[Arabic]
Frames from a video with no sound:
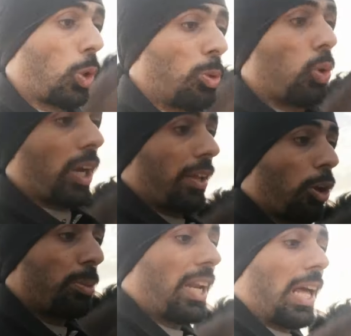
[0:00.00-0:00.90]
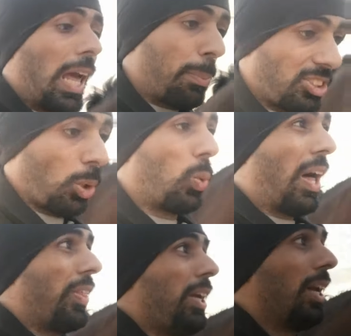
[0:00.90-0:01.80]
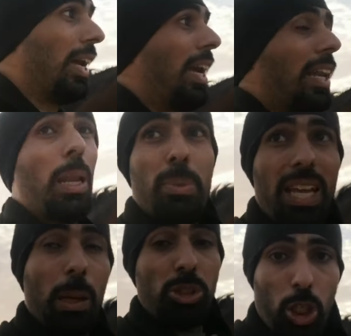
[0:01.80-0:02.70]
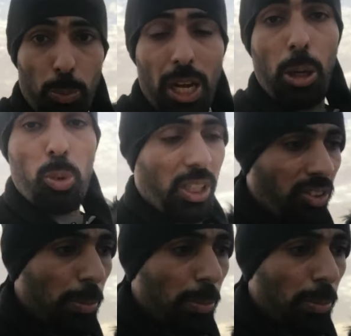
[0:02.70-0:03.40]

الركب الأخرى رغم أنها لها مصدر واضح إلا بالنهاية بشكل أو بآخر مكتسب